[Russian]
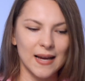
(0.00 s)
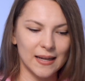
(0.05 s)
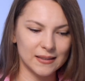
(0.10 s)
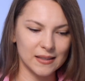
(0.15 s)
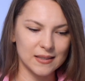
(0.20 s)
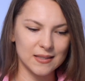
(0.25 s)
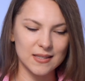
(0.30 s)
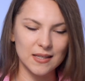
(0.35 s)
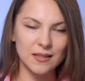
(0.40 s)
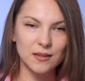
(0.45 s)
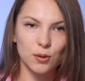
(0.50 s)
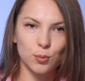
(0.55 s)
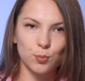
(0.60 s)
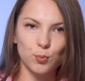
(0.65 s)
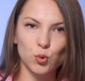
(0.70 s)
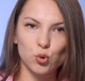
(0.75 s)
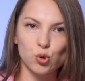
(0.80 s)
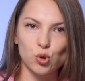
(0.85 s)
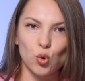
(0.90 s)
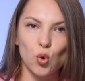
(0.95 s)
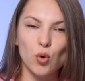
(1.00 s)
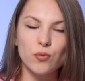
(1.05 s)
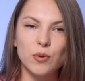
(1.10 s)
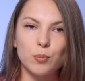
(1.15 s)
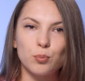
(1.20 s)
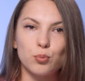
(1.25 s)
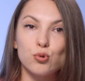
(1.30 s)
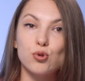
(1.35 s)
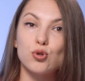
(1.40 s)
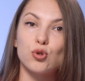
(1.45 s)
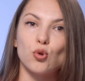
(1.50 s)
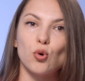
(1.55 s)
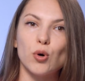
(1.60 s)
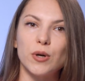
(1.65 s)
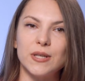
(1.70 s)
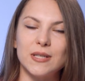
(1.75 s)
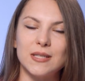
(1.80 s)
этот центр условно пустой,